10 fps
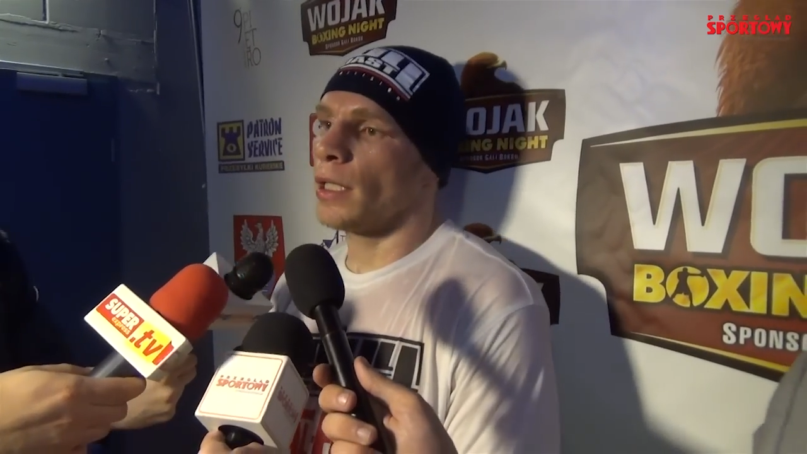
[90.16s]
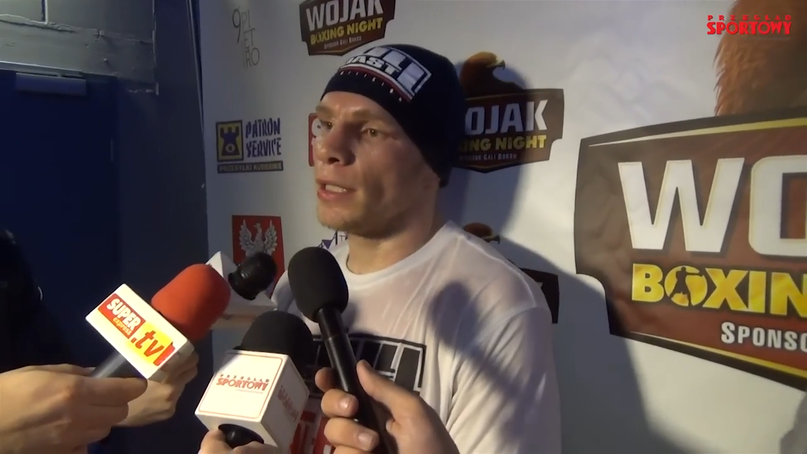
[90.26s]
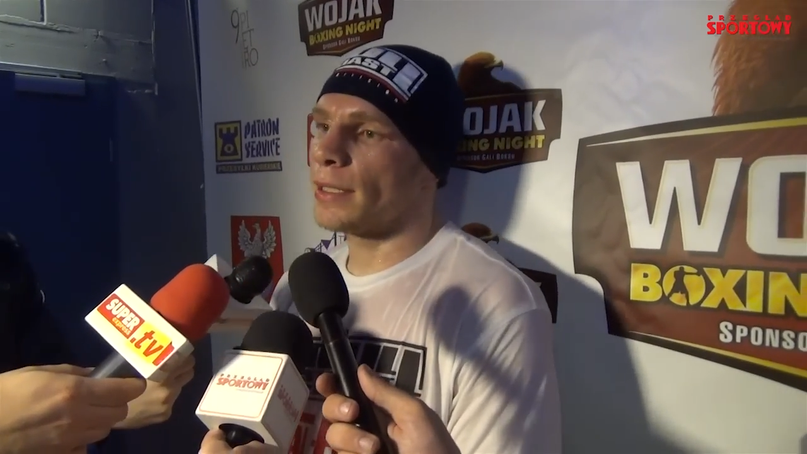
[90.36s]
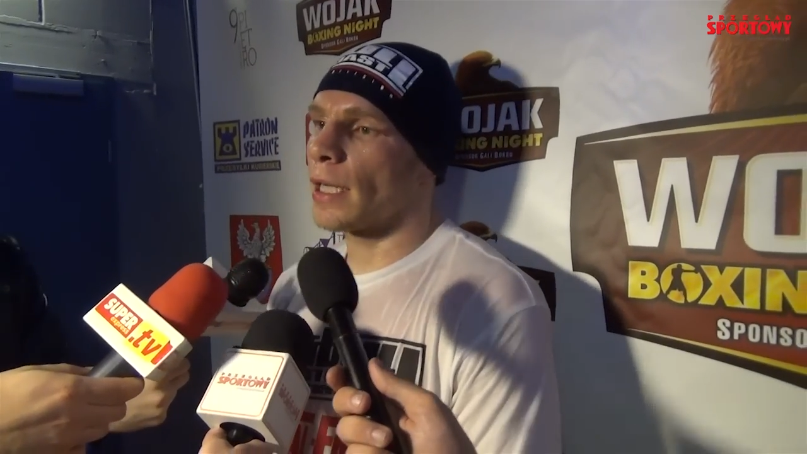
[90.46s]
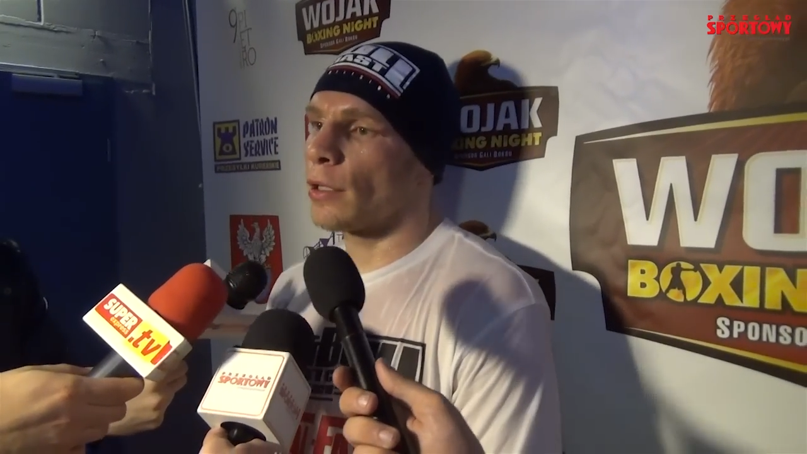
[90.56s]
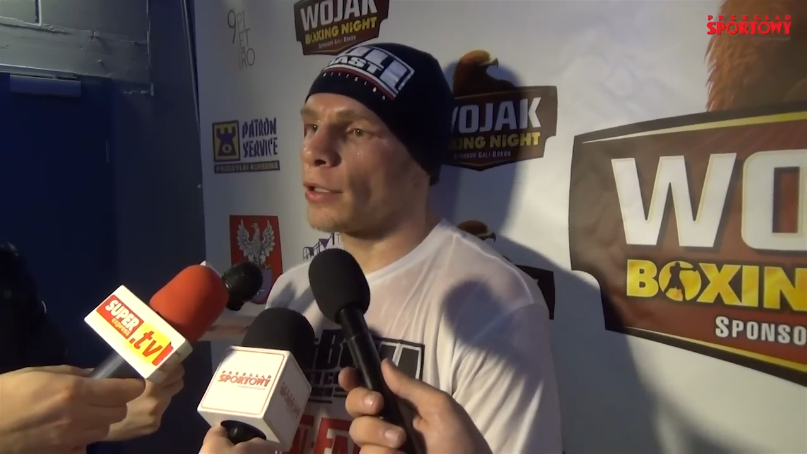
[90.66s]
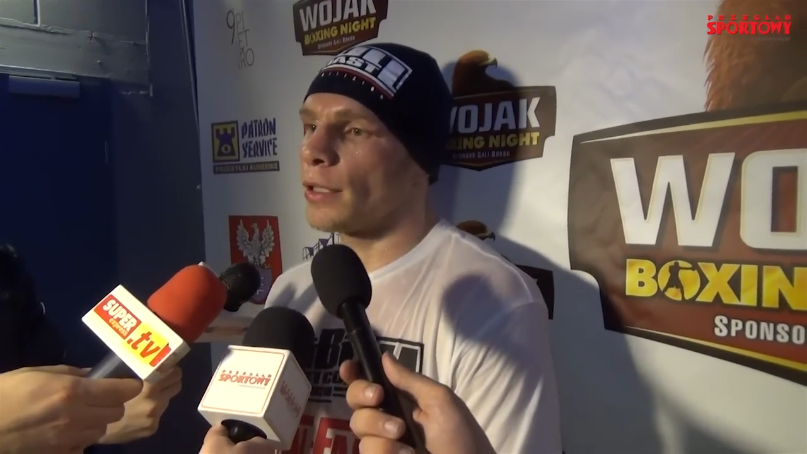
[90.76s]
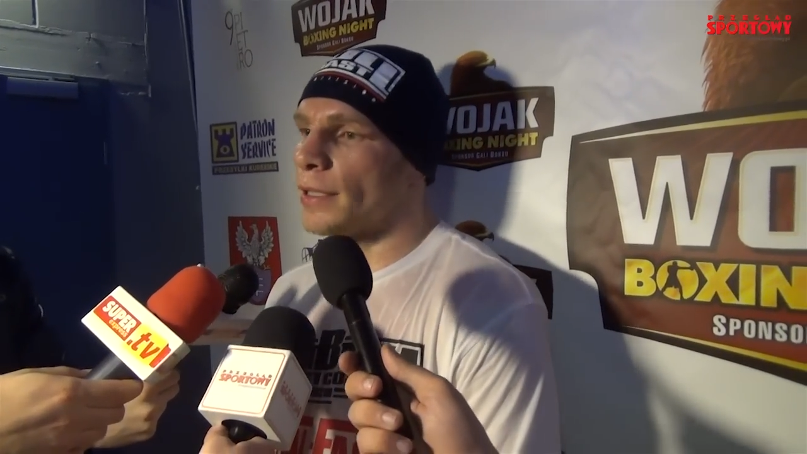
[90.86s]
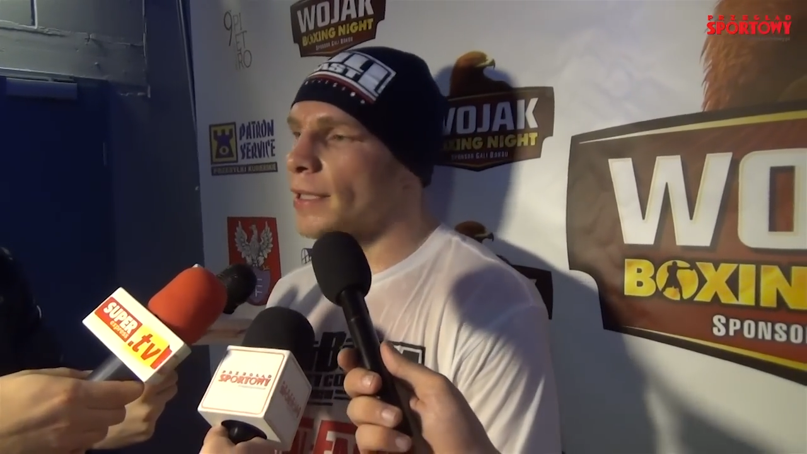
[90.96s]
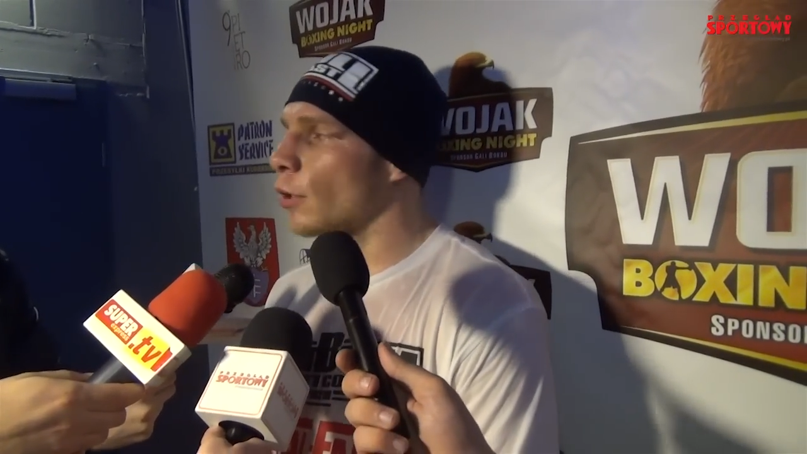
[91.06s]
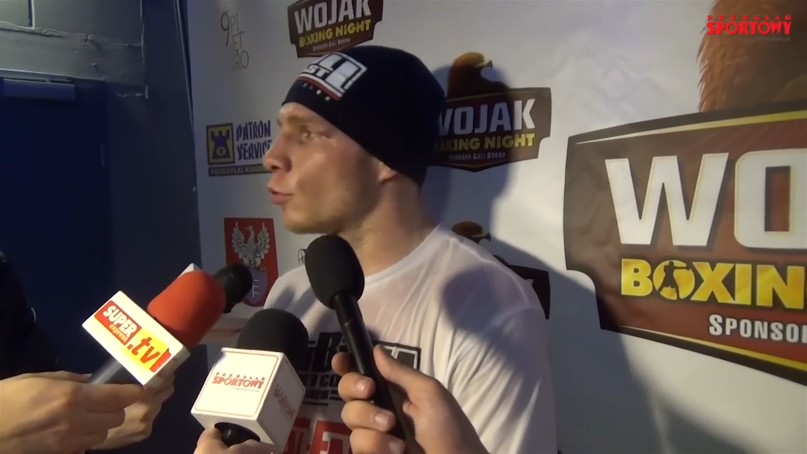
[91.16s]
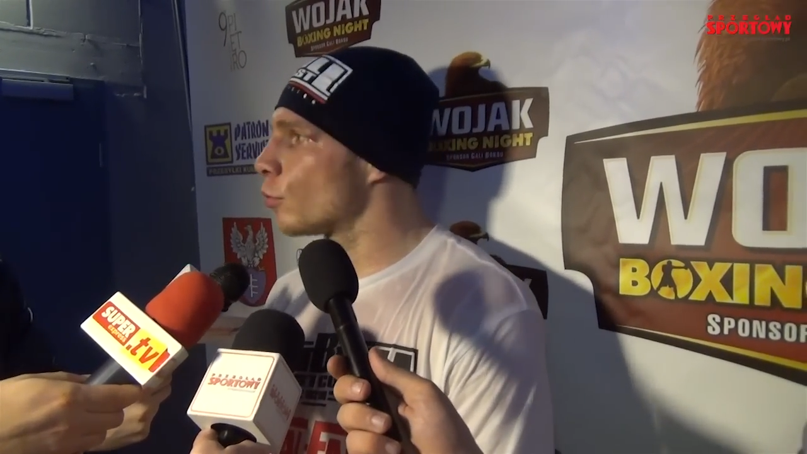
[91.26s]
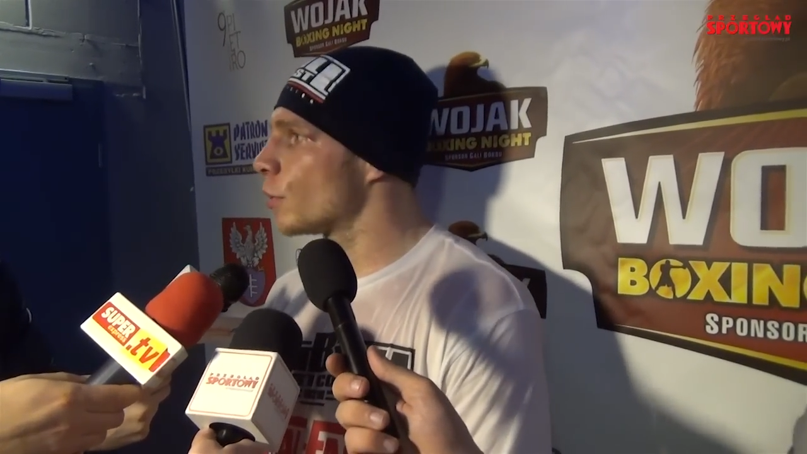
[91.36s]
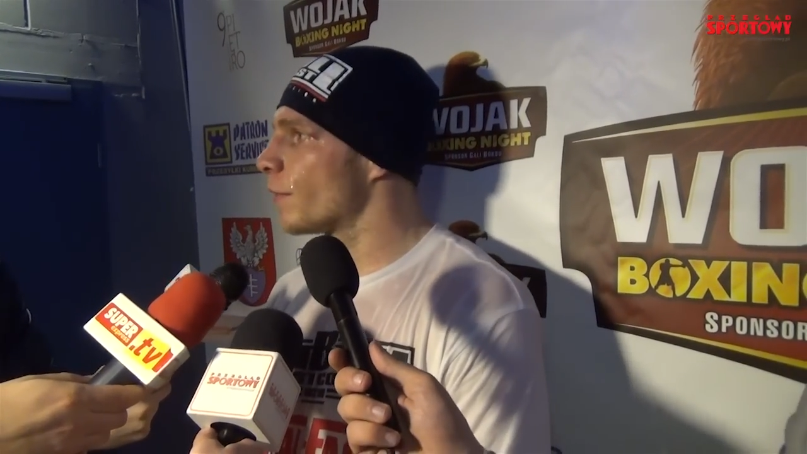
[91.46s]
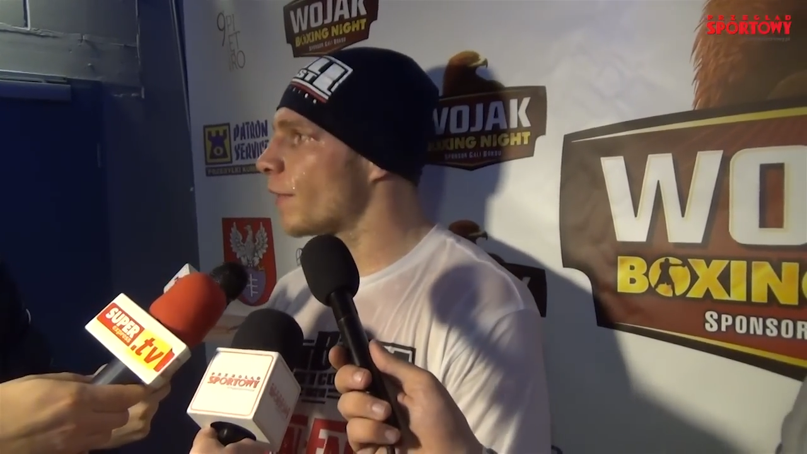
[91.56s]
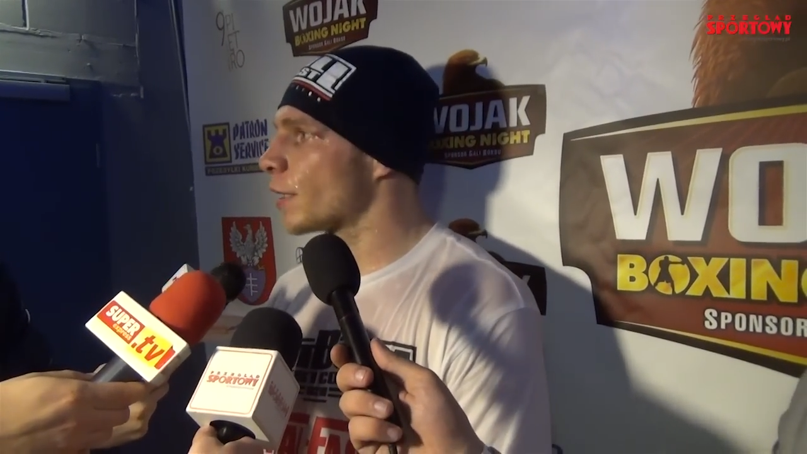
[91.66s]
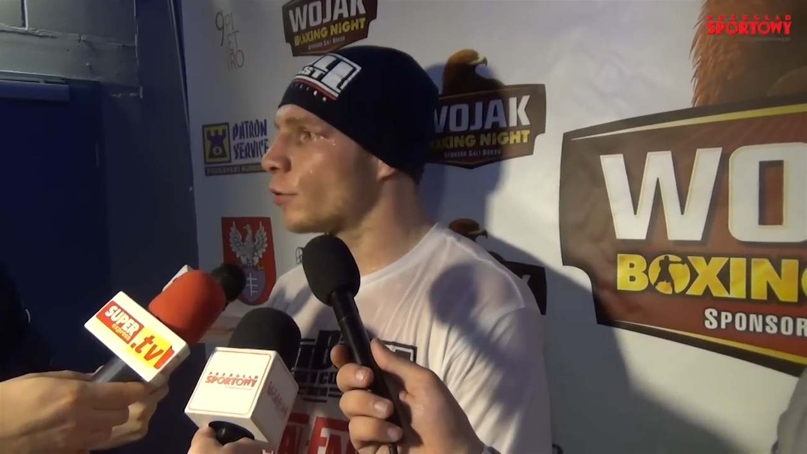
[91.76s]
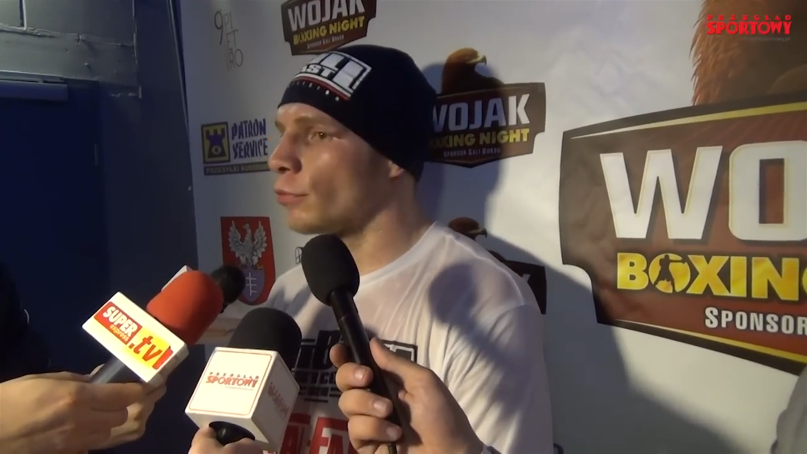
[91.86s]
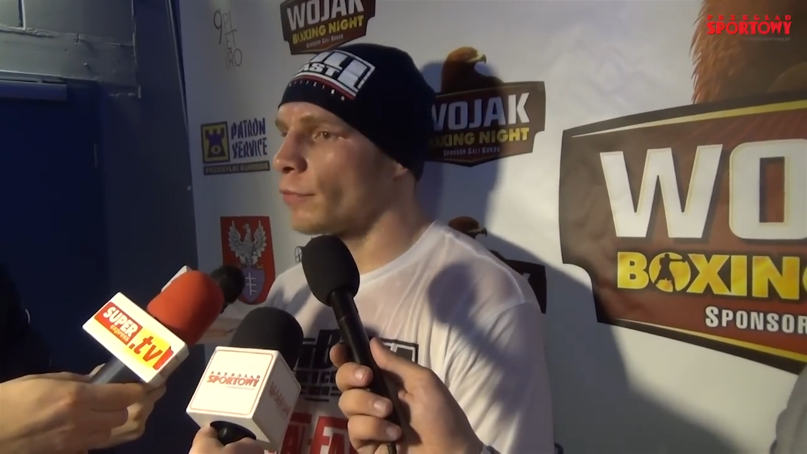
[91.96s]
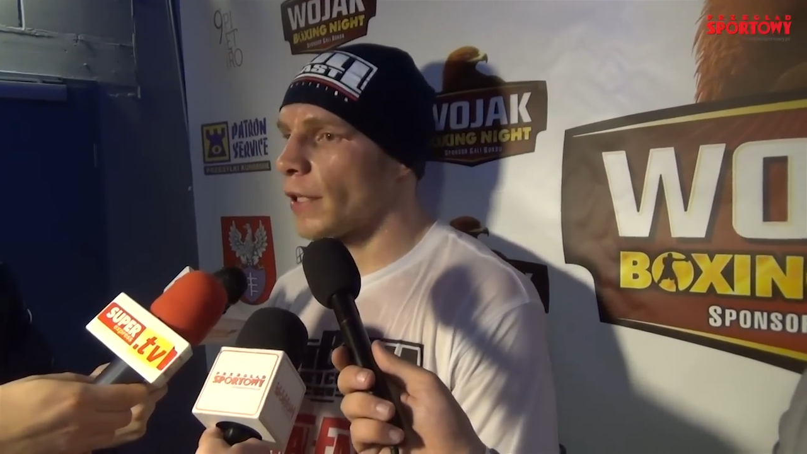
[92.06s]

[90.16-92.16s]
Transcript: i, cał, i całą rundę warty,